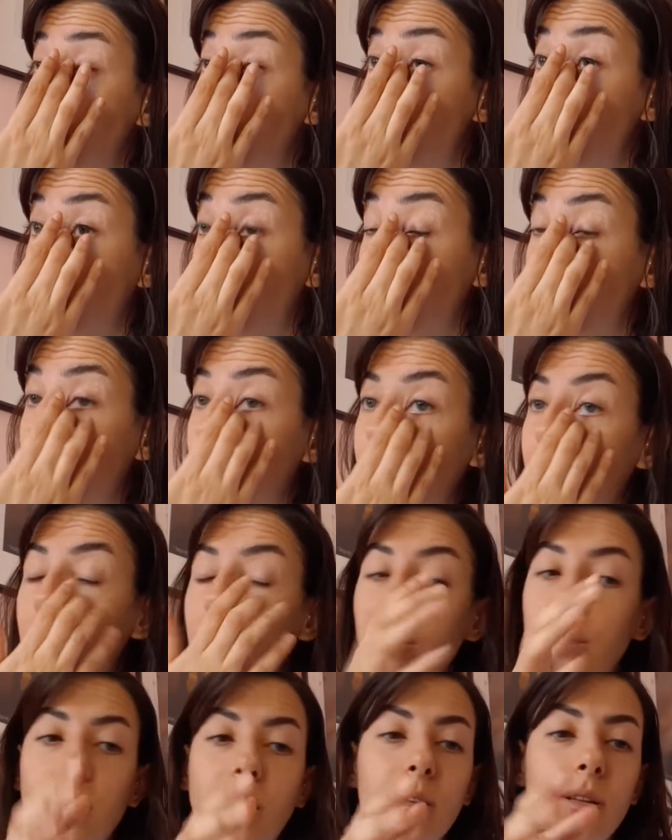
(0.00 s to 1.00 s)
Sonra geri
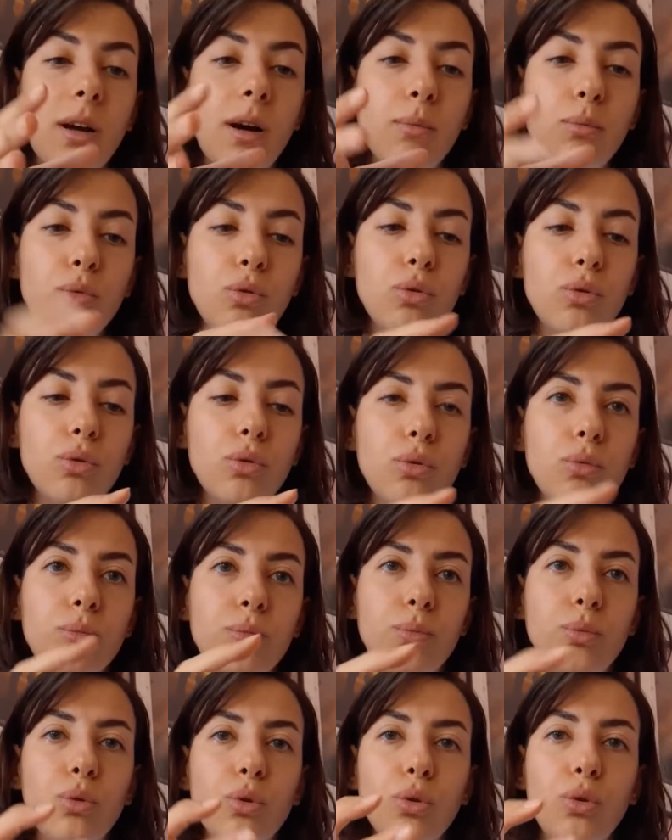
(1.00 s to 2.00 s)
kalan hamur
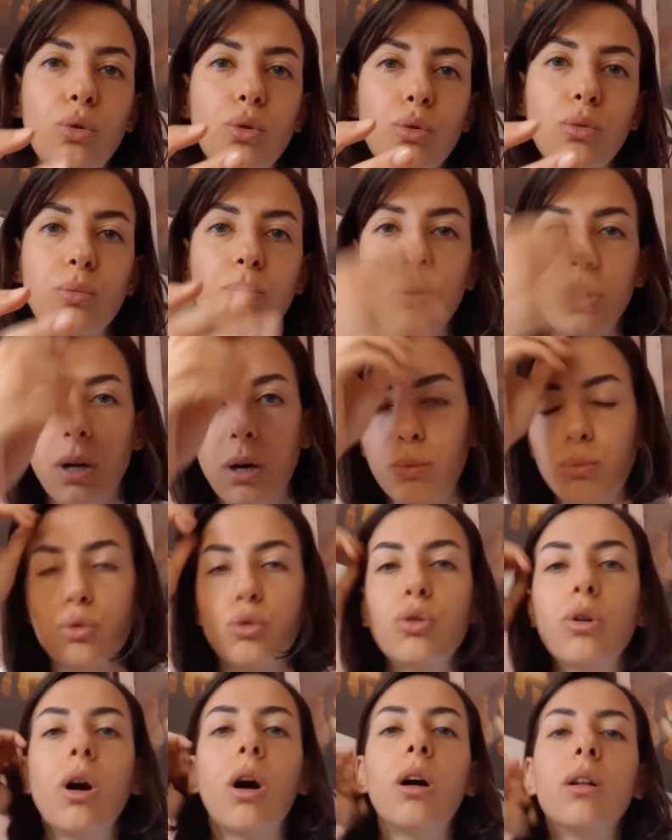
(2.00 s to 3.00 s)
büyük bir
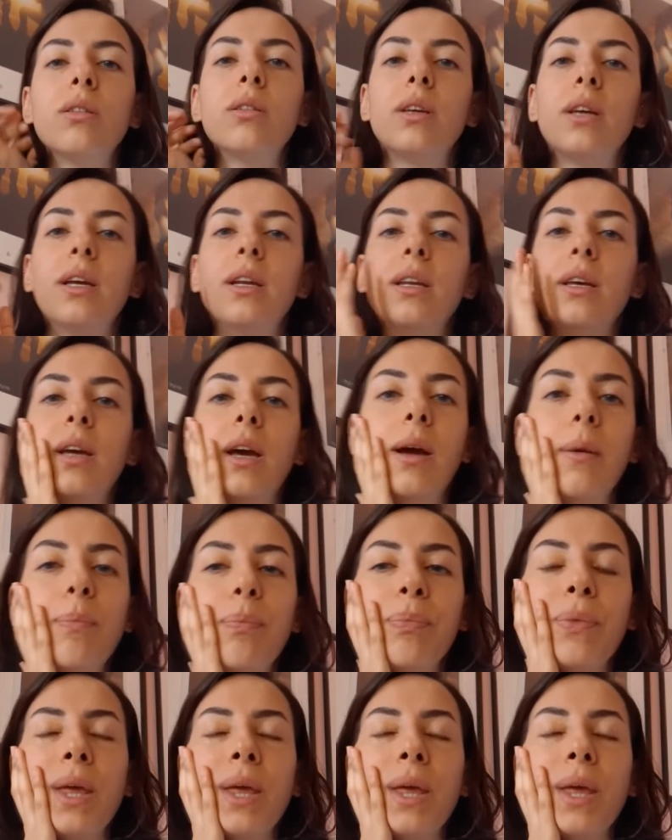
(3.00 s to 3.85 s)
hamur kaldı geriye.